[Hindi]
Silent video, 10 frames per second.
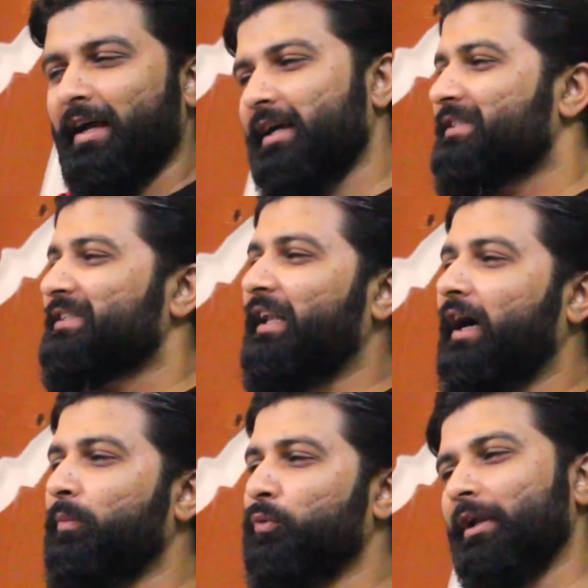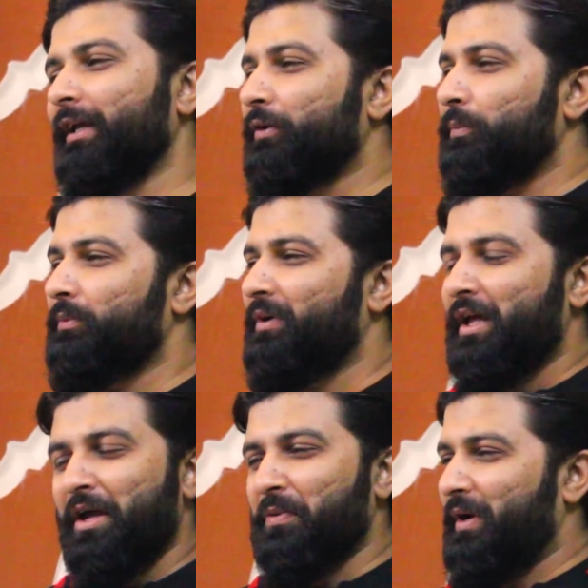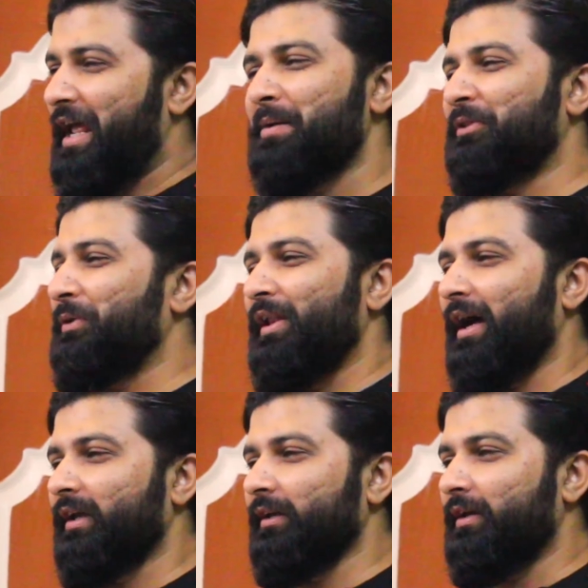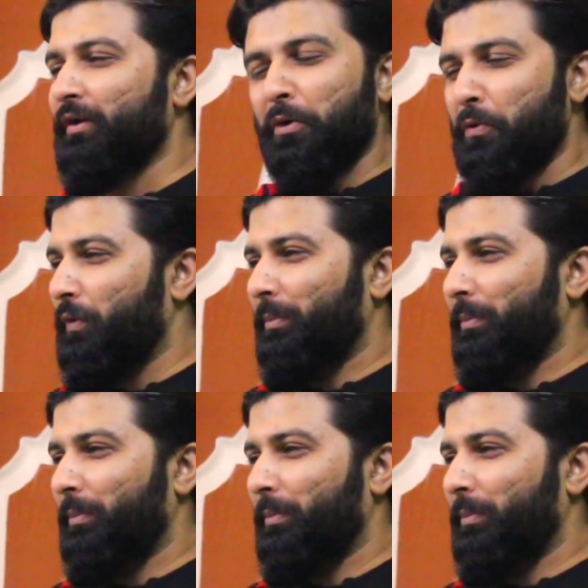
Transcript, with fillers: अस्सलाम वालेकुम वरहमतुल्लाहि व